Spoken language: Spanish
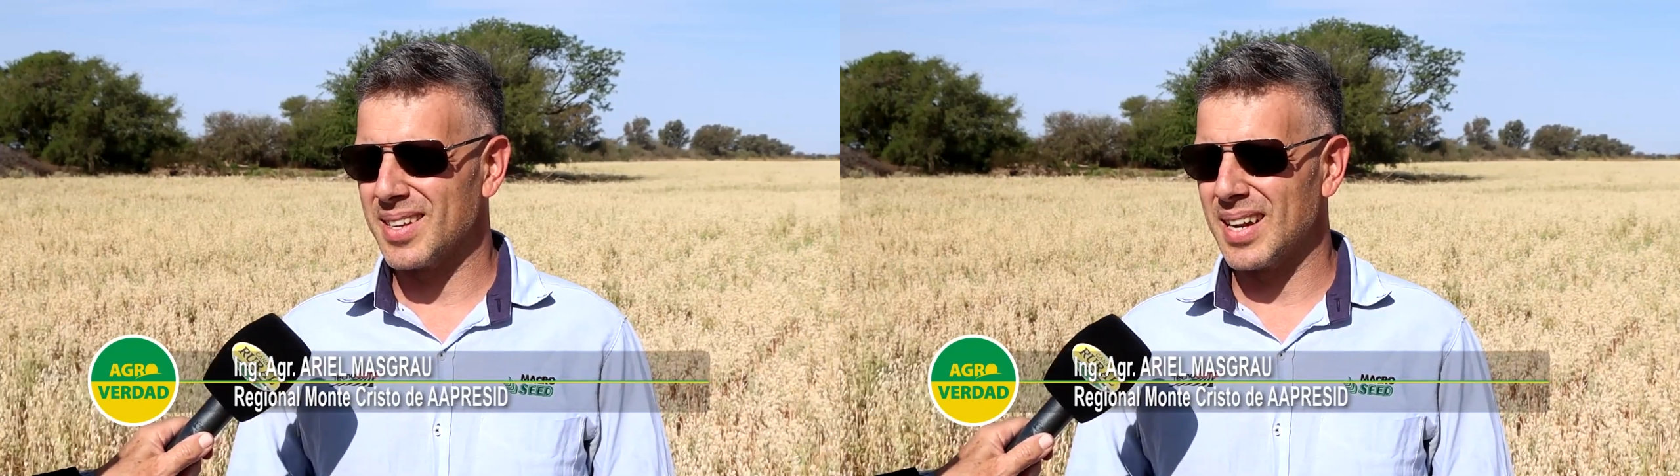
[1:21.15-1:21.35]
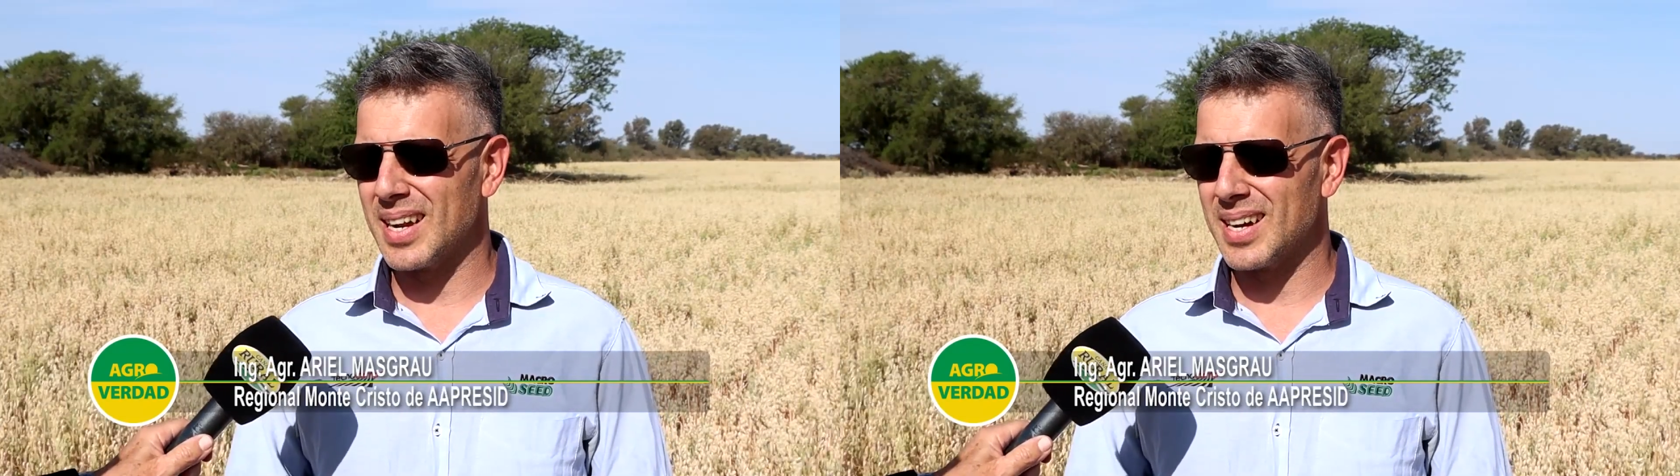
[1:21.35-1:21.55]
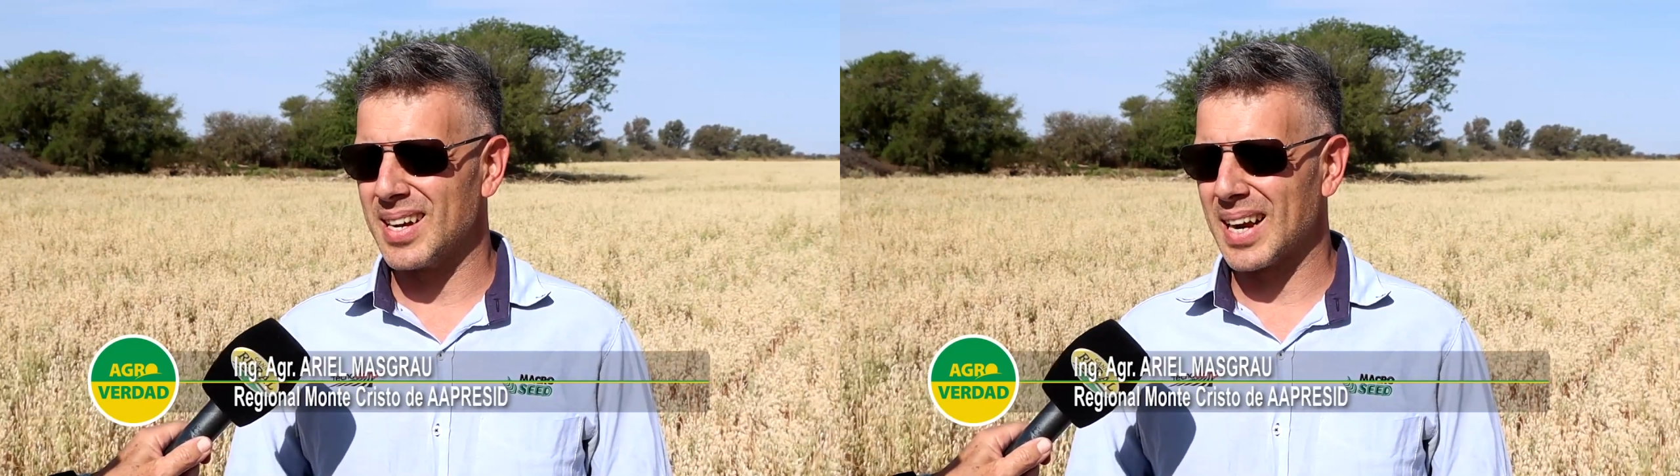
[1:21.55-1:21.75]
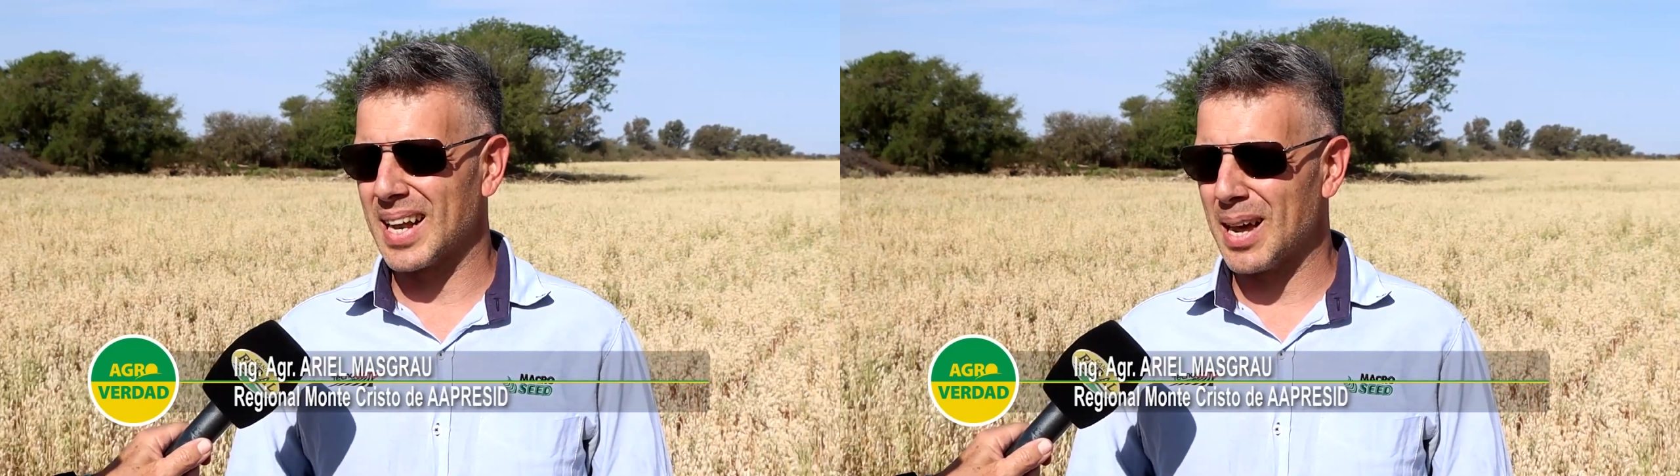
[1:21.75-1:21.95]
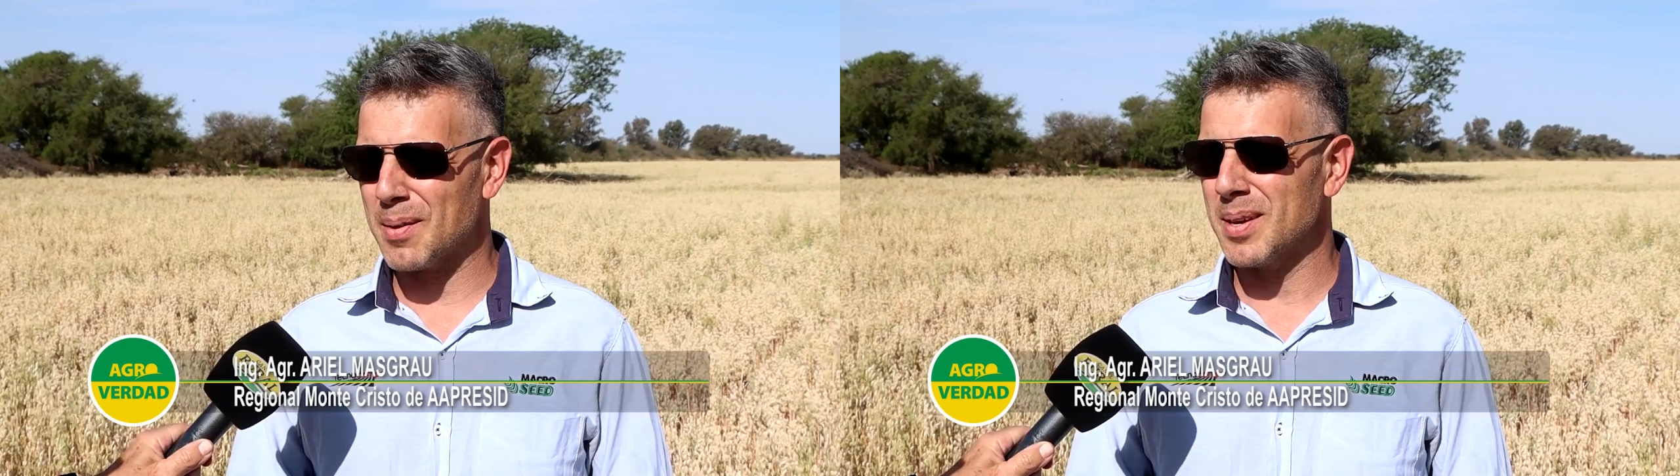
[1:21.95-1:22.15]
la,
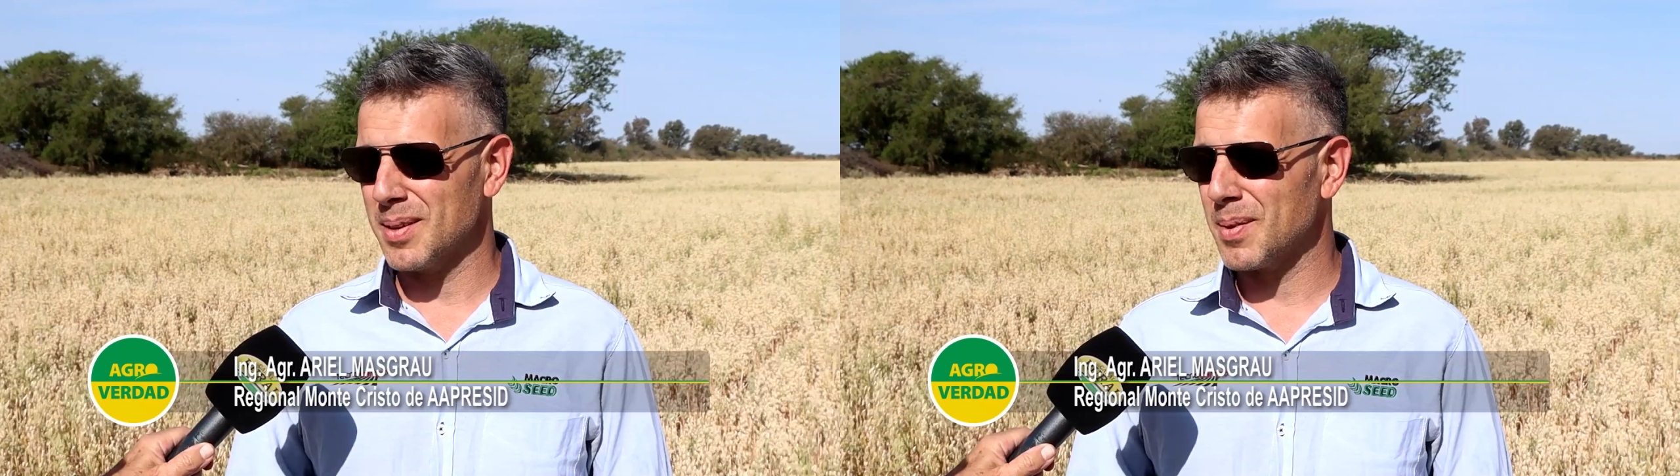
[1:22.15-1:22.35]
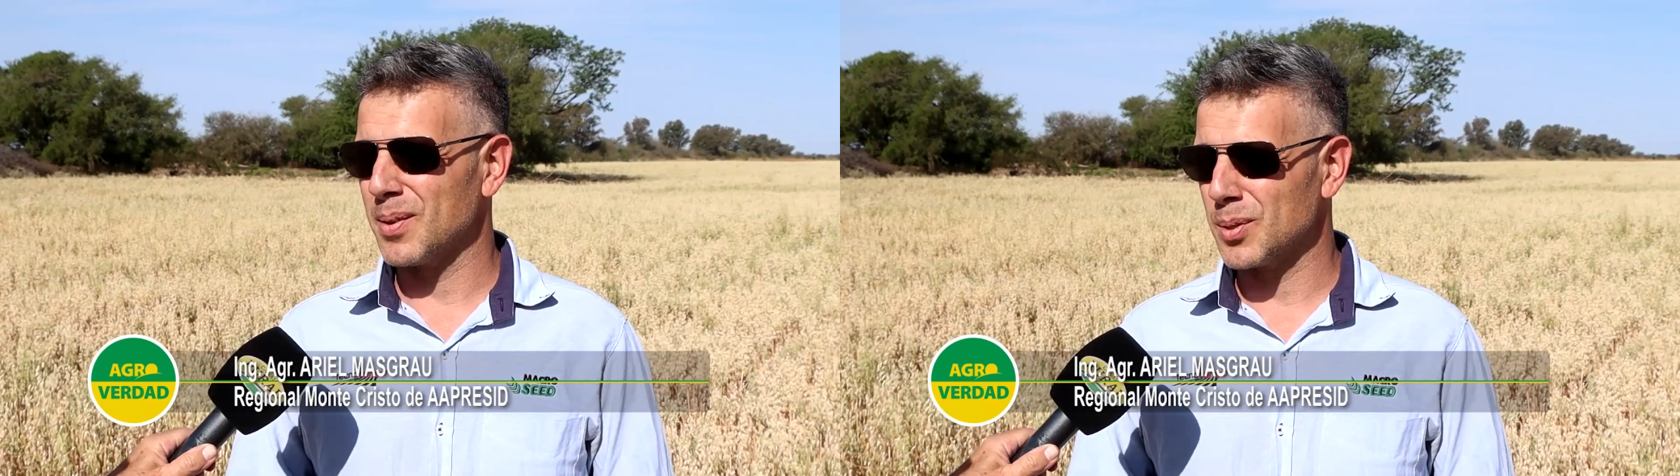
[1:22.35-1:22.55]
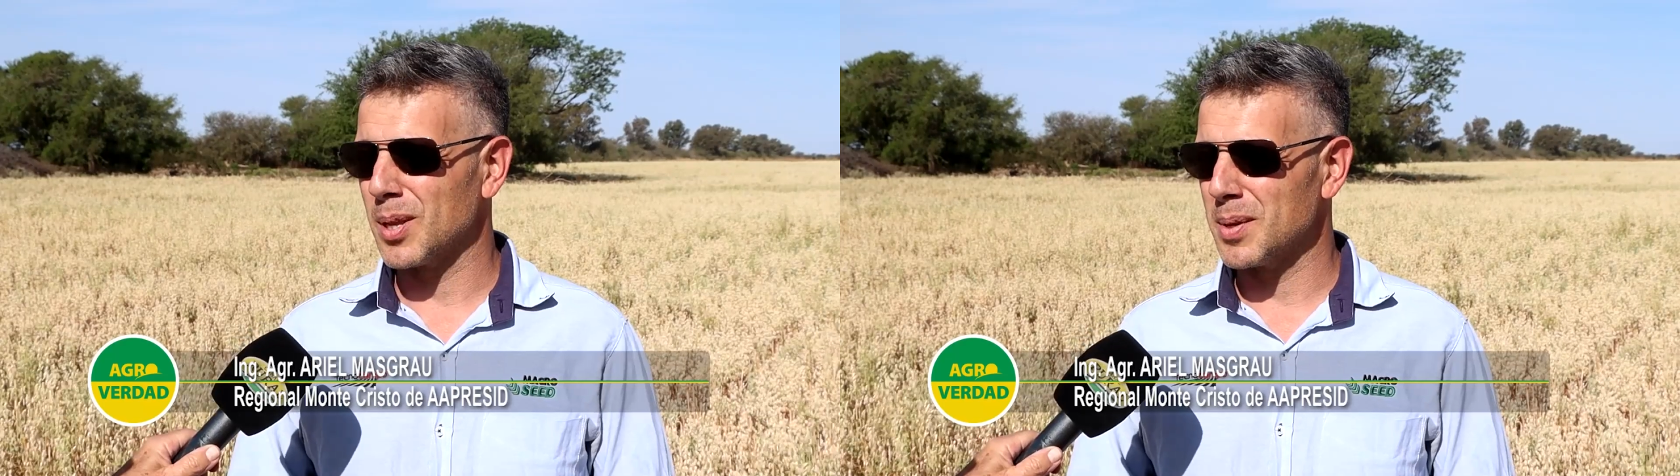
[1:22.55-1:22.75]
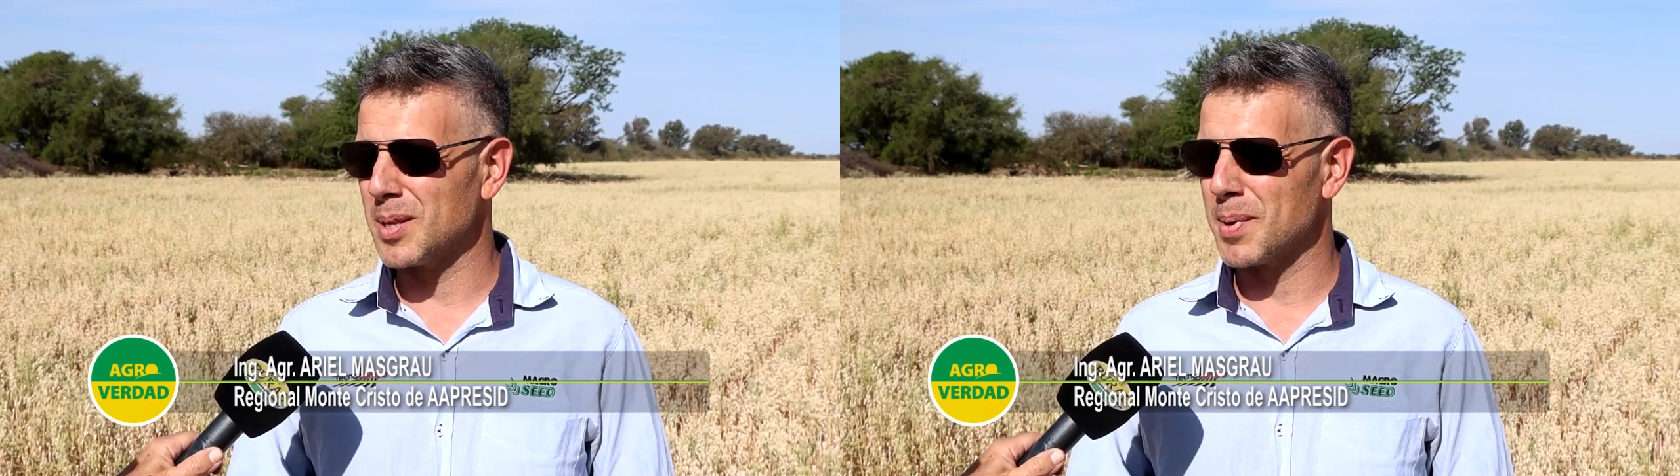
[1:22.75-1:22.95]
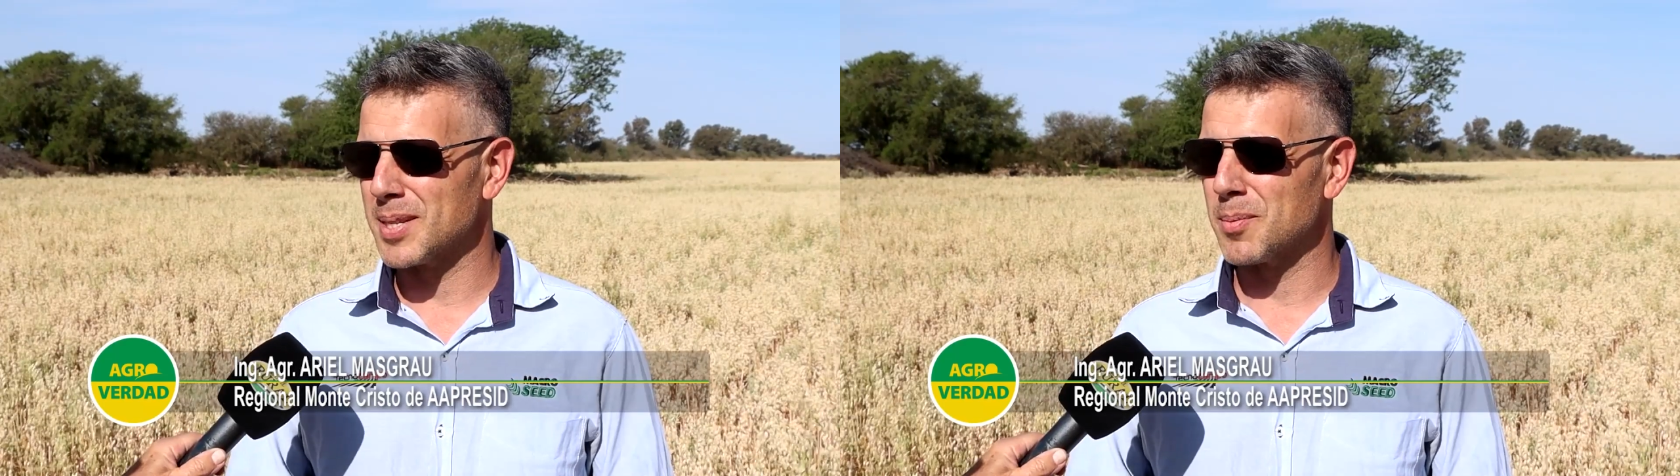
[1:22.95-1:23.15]
clave
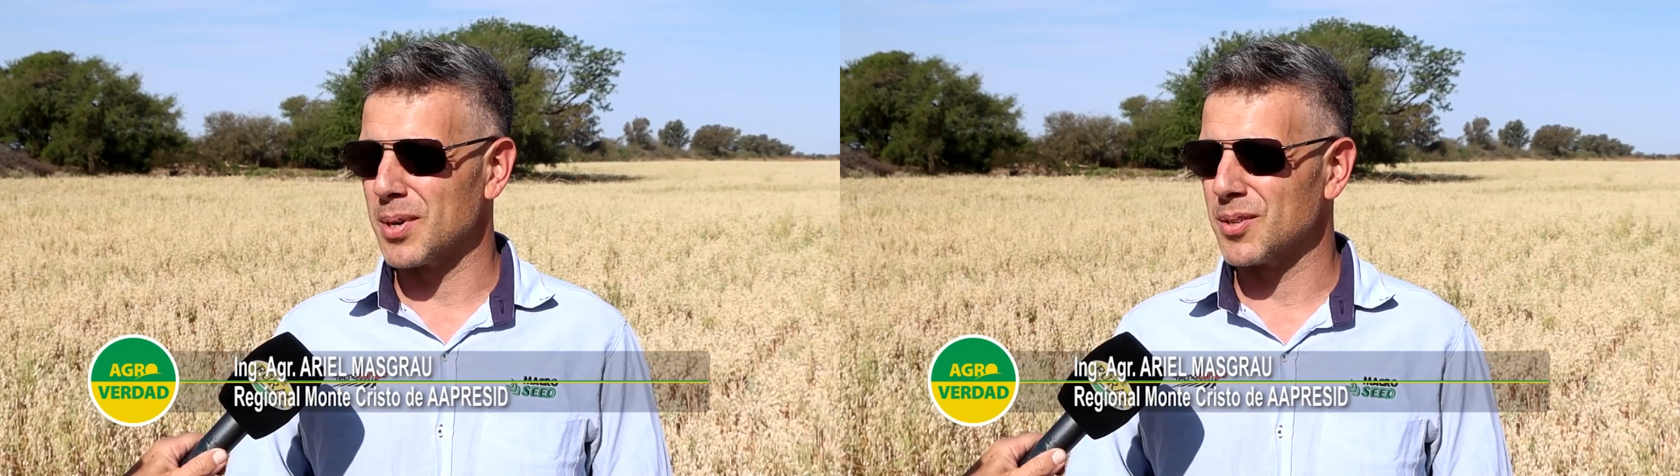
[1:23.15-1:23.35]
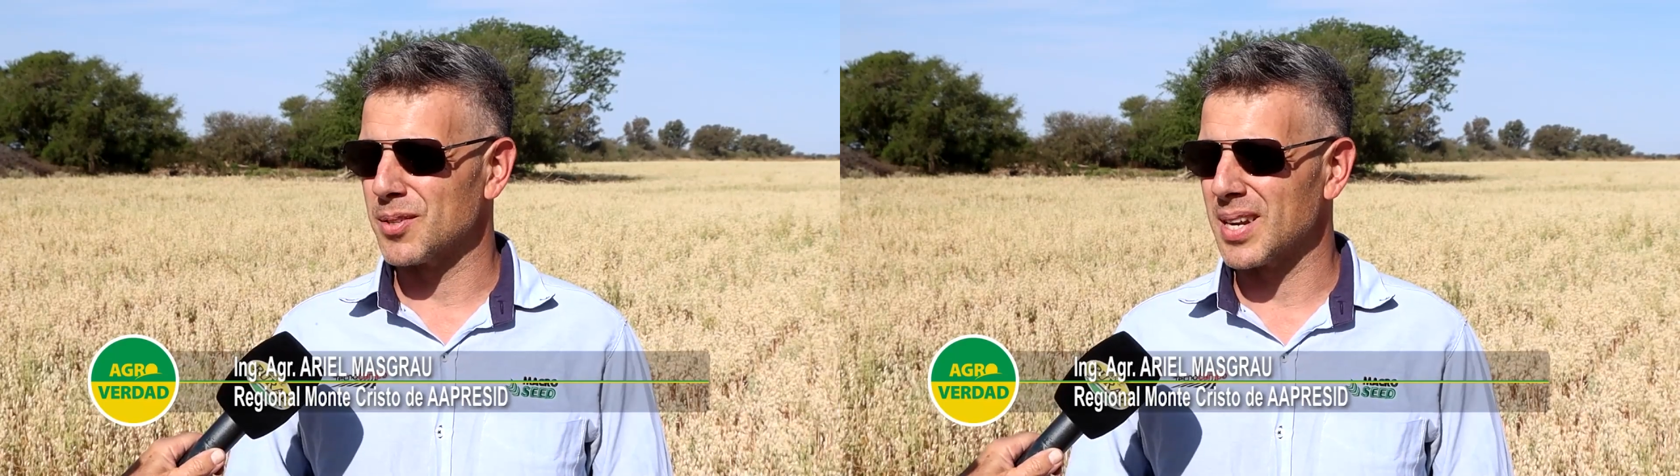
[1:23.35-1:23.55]
justamente pasa por eso,